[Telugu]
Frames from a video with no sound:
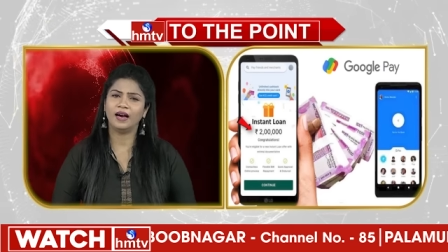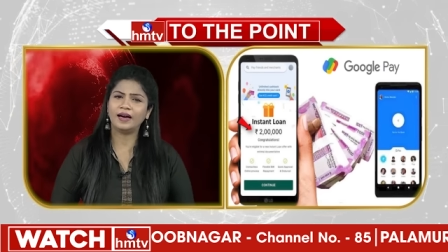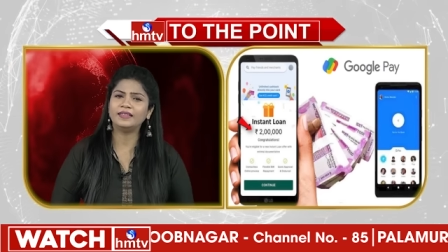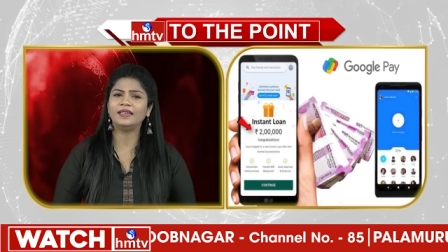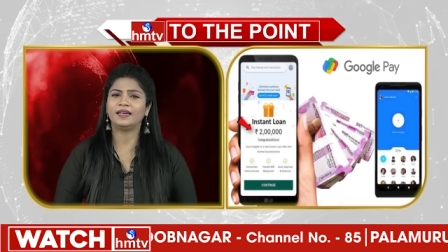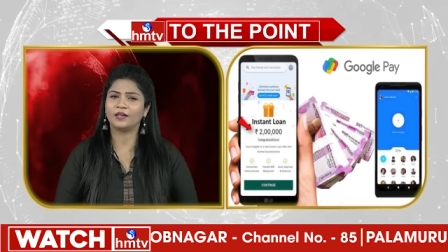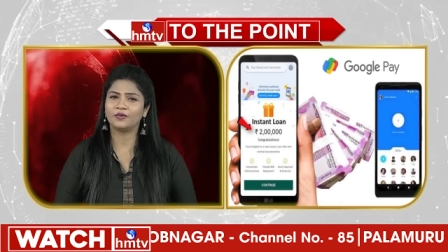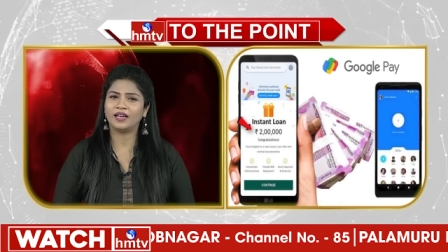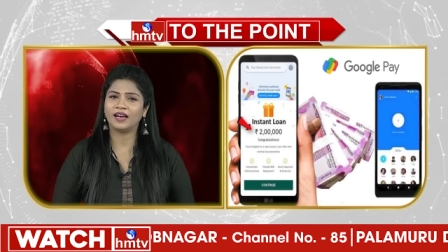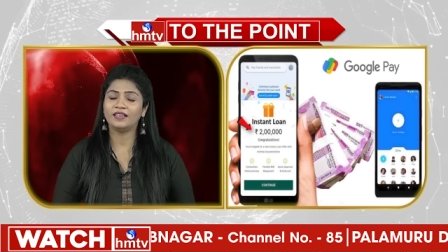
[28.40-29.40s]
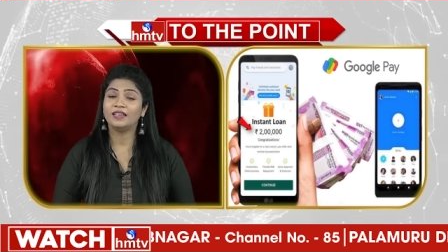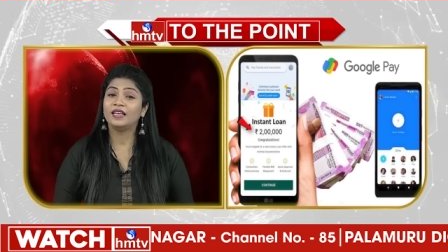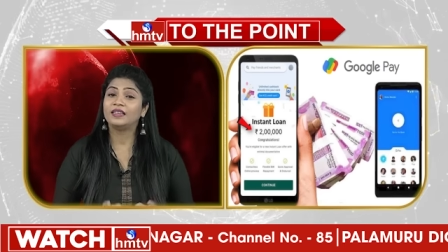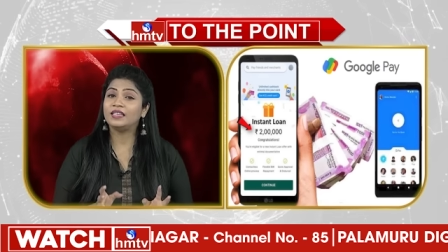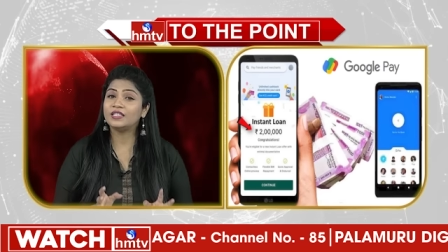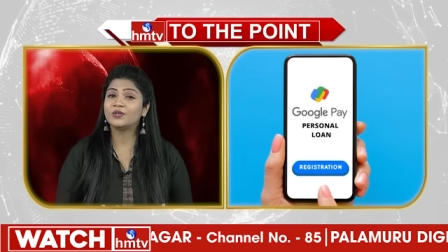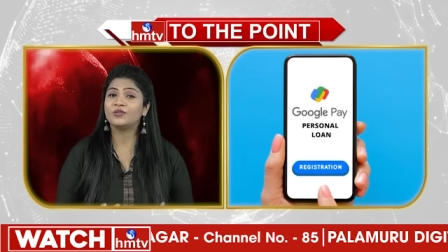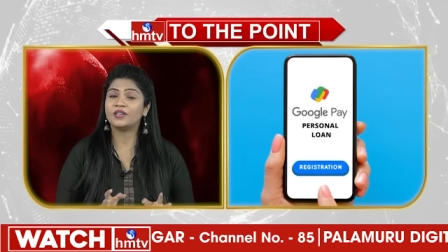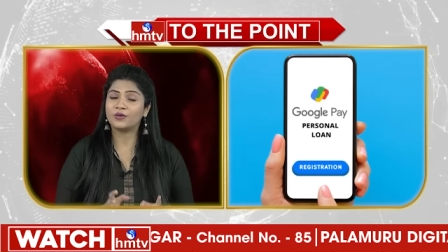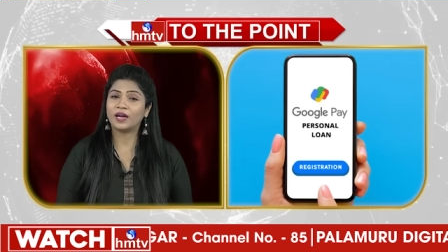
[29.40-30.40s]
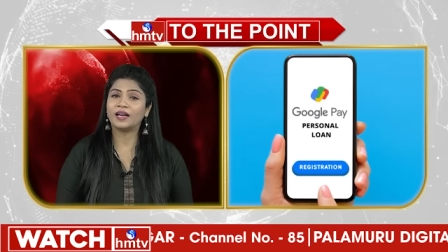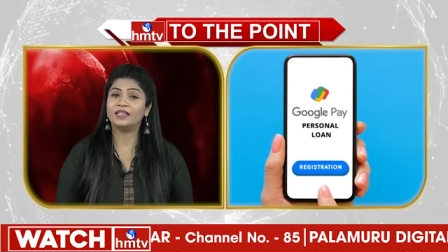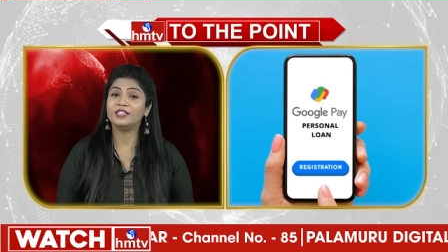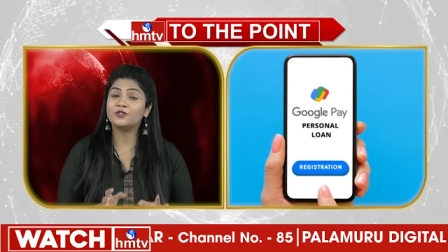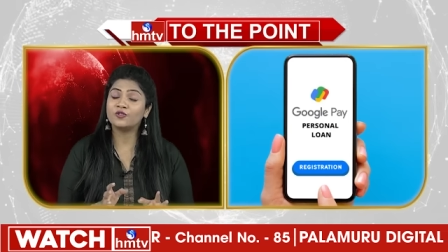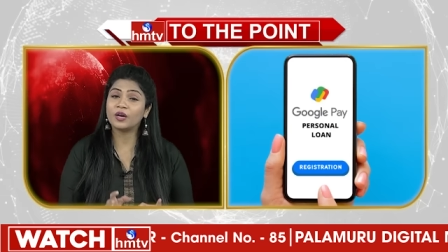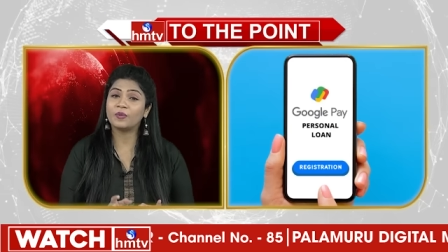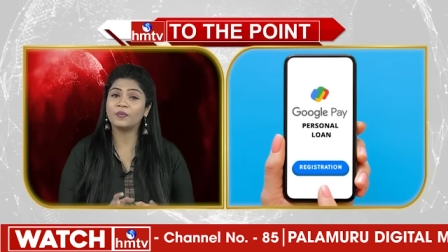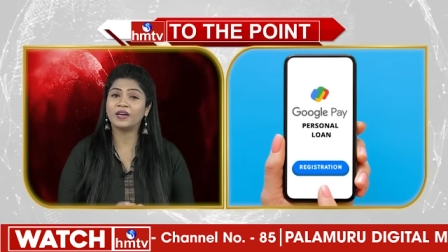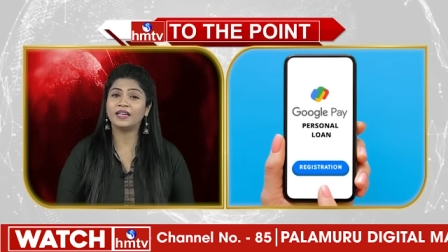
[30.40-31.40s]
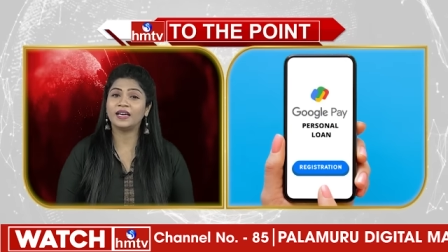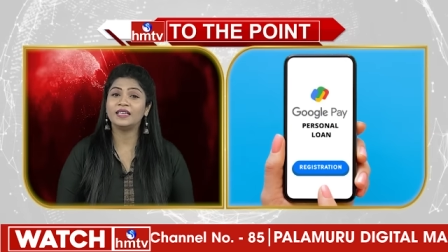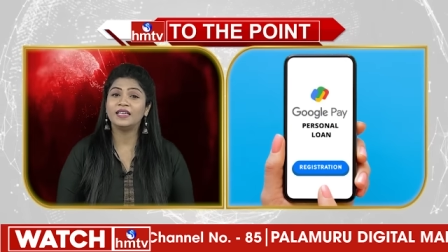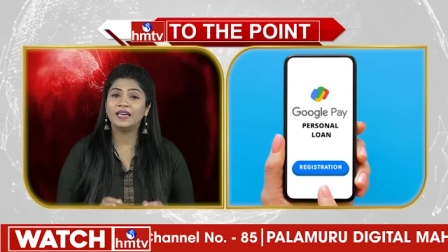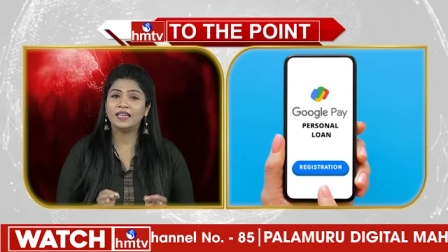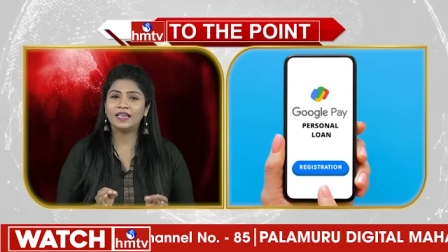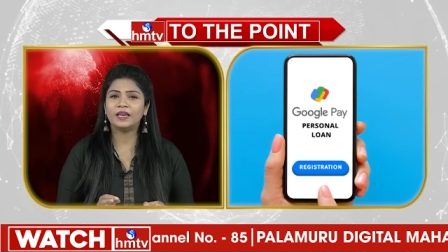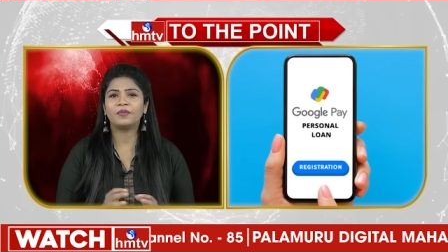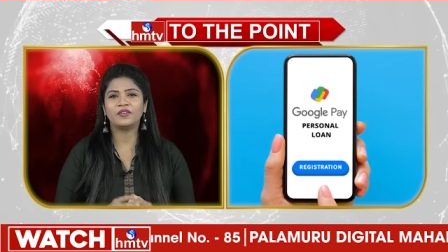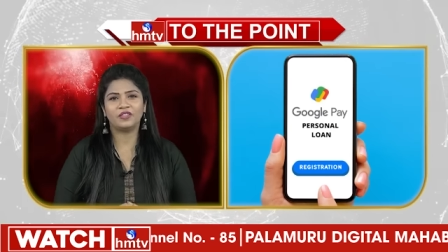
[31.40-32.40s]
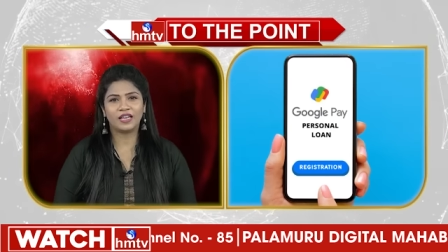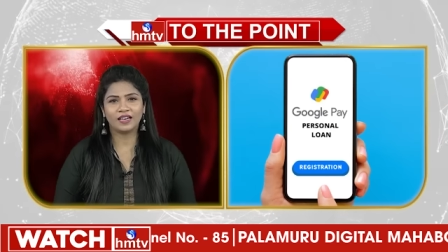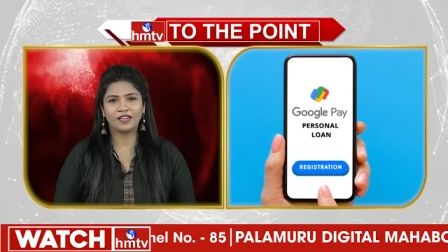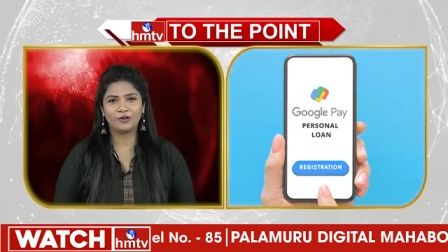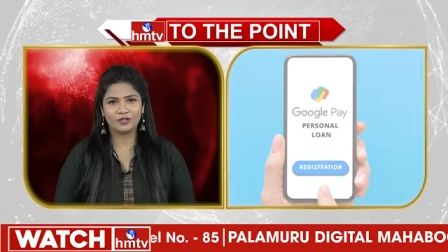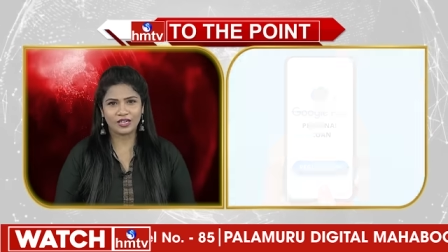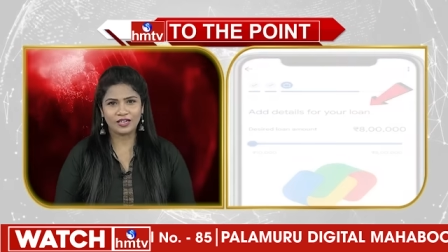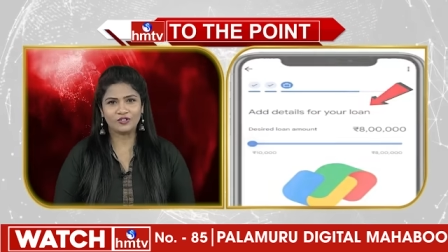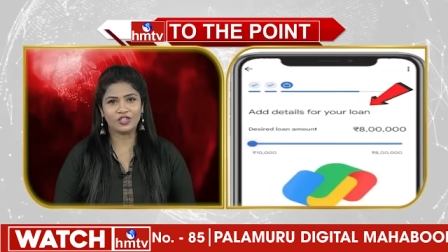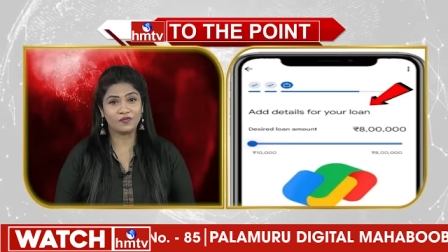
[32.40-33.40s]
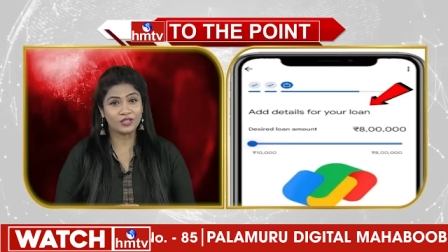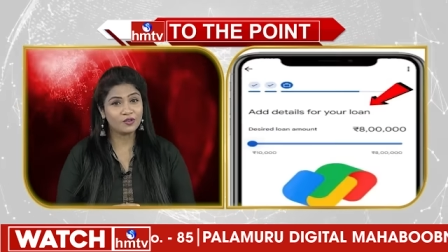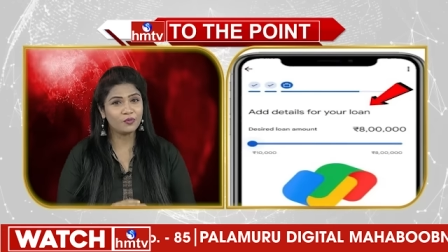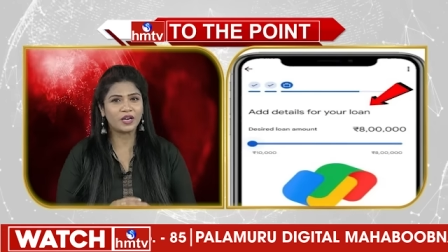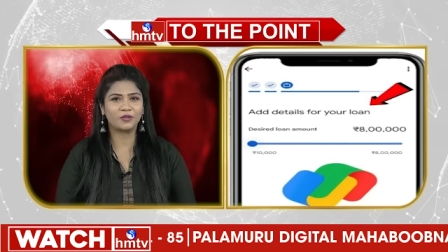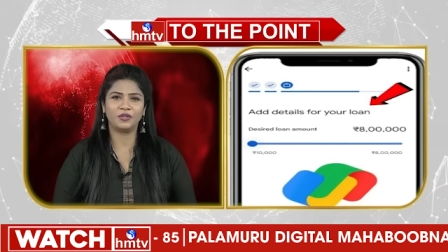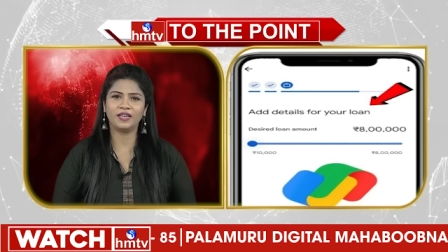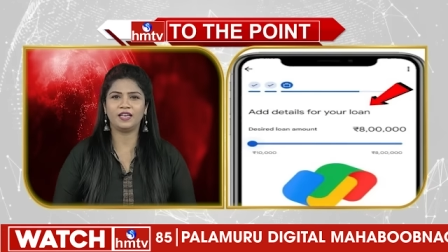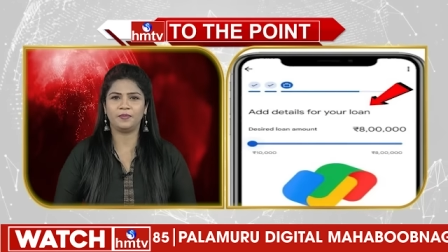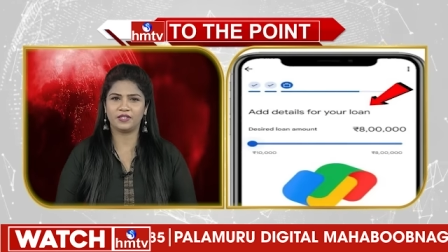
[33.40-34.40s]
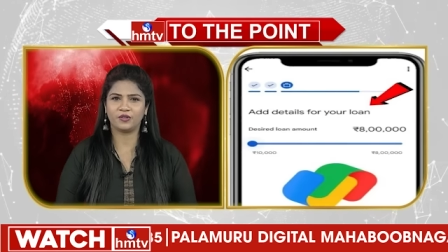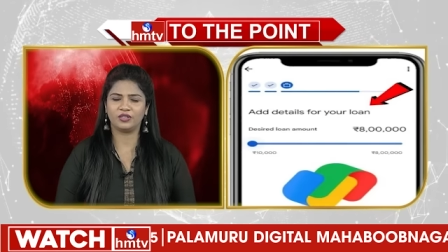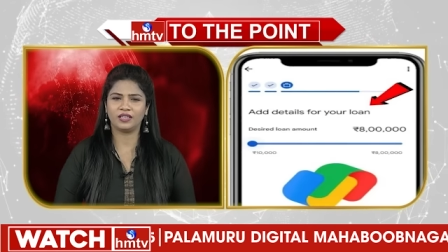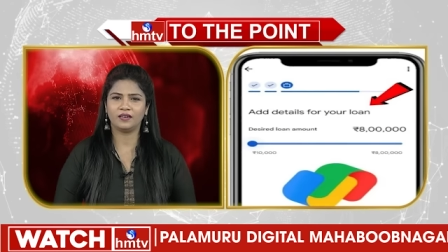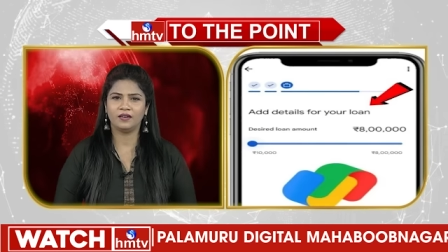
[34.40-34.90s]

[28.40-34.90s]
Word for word: అంతేకాకుండా తీసుకున్న రుణాన్ని సులభమైన ఈఎంఐ విధానంలో చెల్లించే వెసులుబాటు కూడా కల్పిస్తోంది